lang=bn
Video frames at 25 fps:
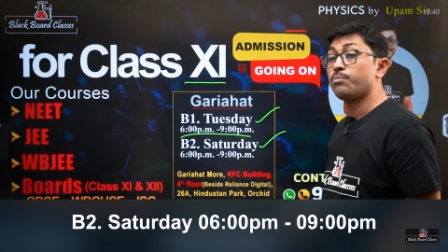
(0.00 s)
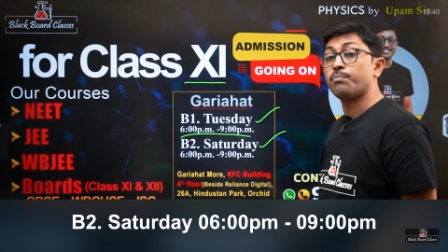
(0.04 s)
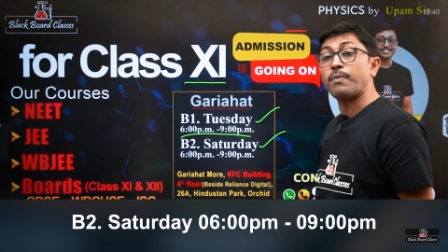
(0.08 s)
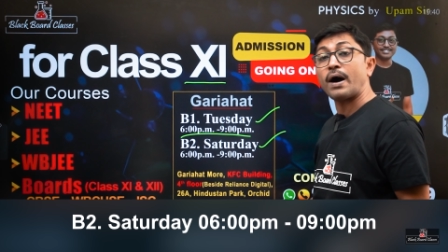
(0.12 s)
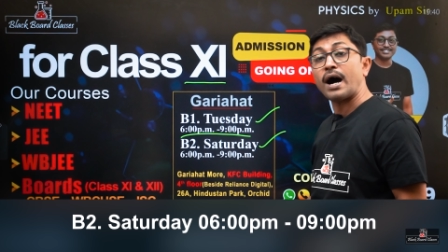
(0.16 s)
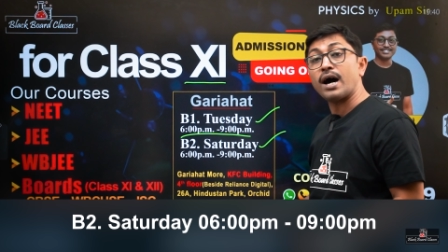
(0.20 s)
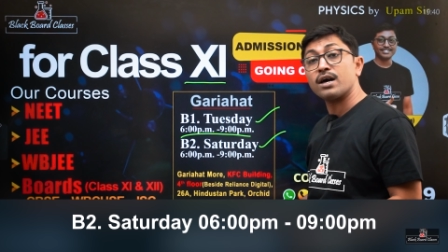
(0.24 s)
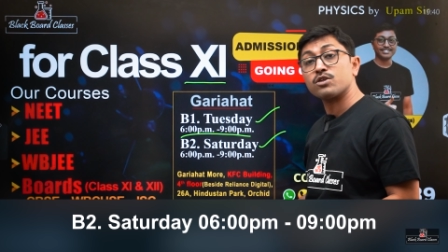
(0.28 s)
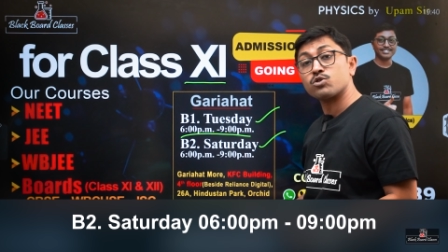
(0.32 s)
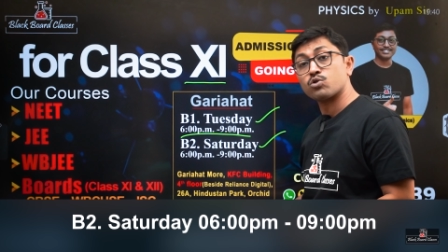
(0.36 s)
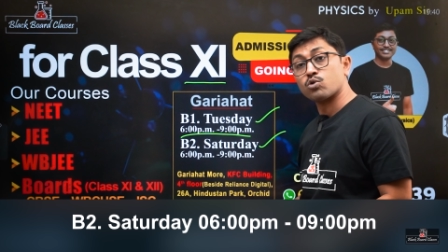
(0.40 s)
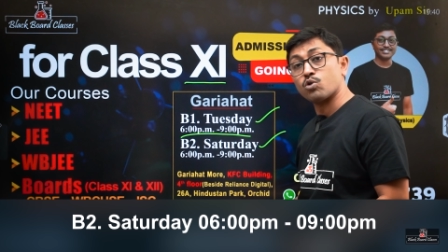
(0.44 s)

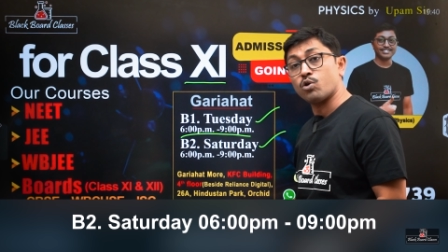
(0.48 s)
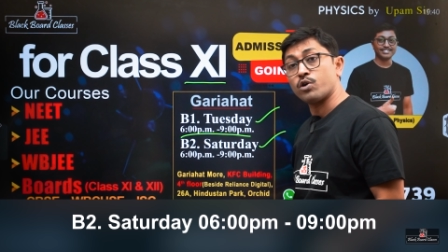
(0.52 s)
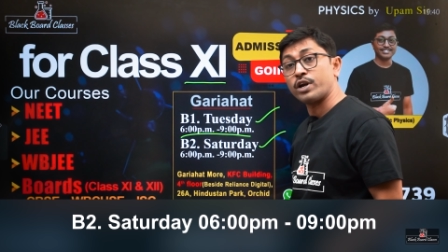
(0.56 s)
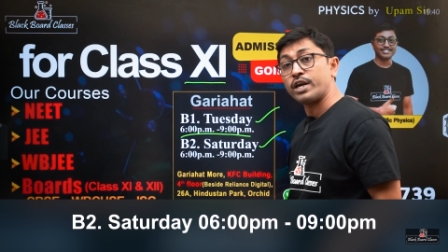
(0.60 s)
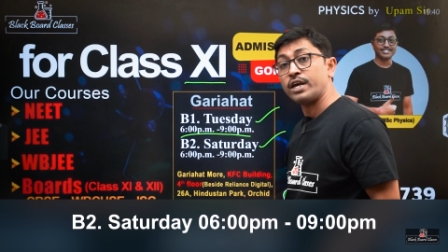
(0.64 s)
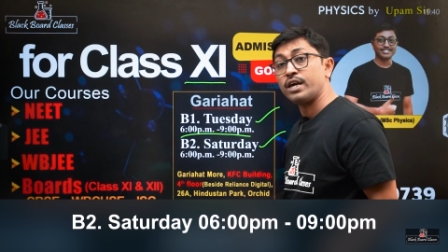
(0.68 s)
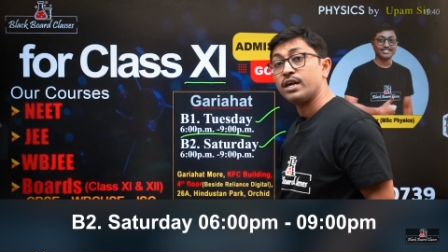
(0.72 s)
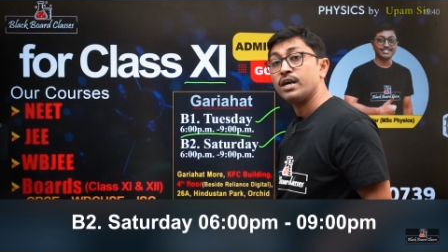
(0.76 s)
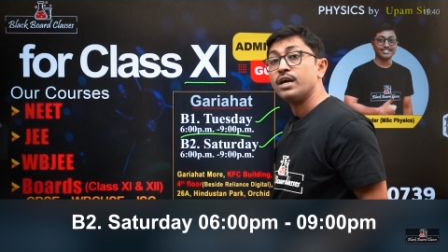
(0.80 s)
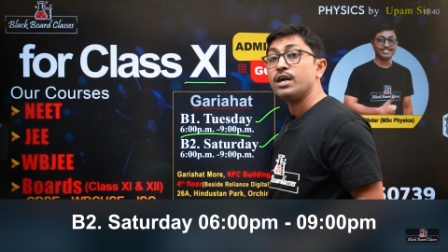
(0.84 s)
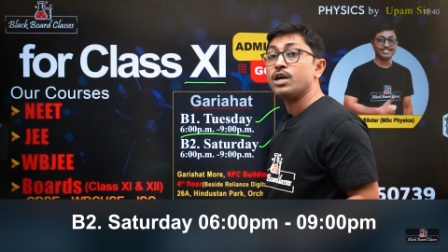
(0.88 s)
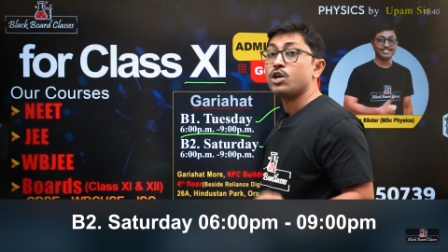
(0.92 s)
বা
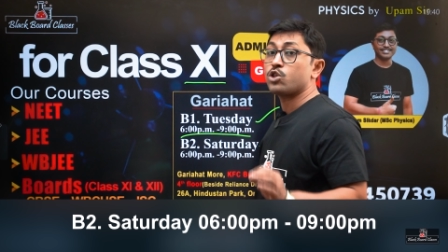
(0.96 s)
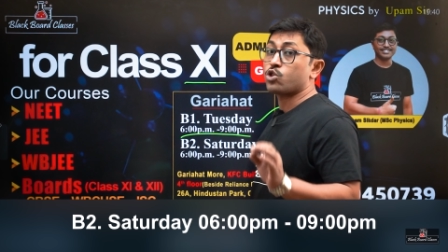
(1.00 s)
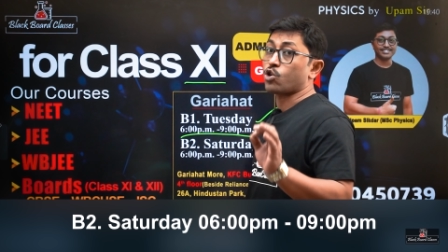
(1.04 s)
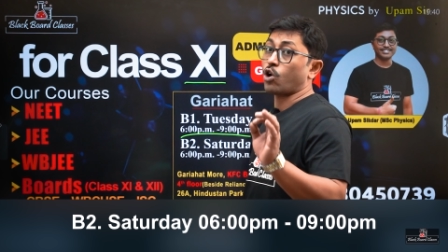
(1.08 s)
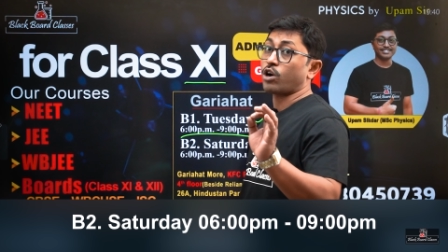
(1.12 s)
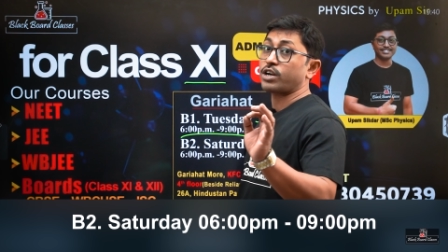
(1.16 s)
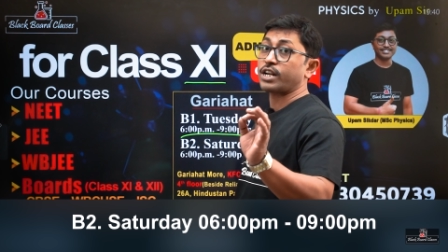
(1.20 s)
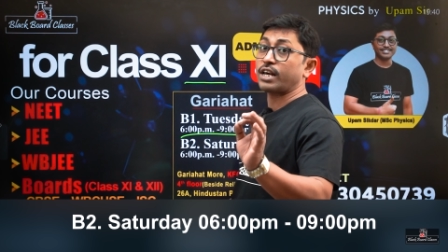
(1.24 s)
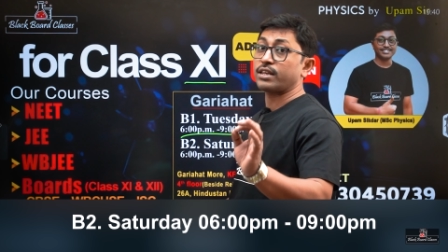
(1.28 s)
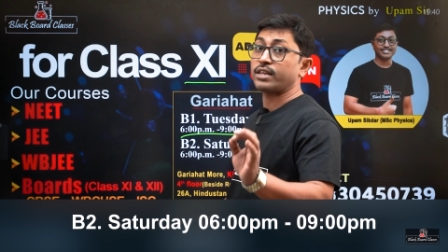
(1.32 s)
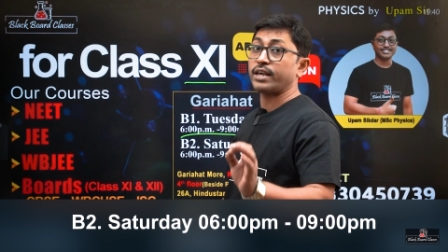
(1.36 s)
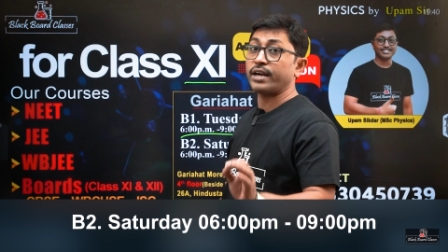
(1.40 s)
শনি
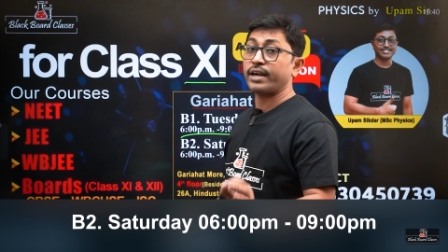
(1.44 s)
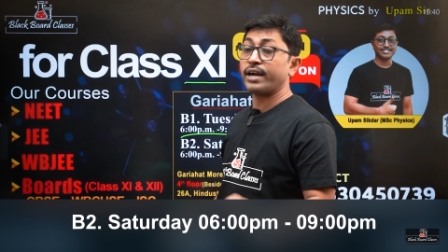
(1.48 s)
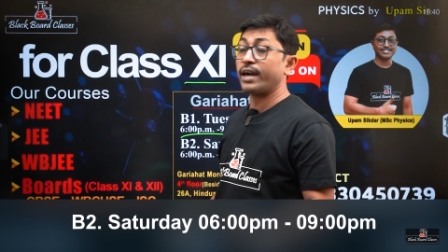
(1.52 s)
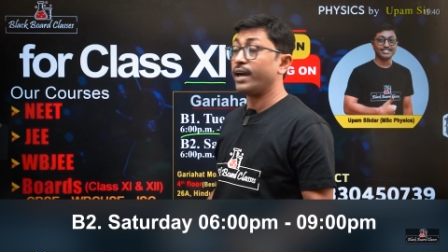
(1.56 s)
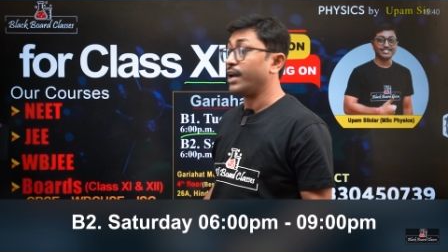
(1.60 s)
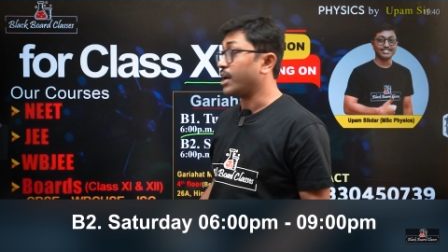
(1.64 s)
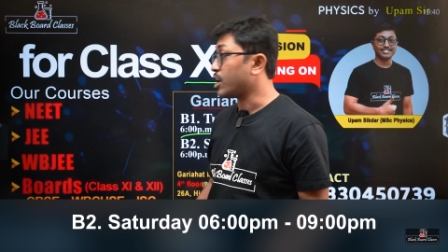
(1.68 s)
ছটা থেকে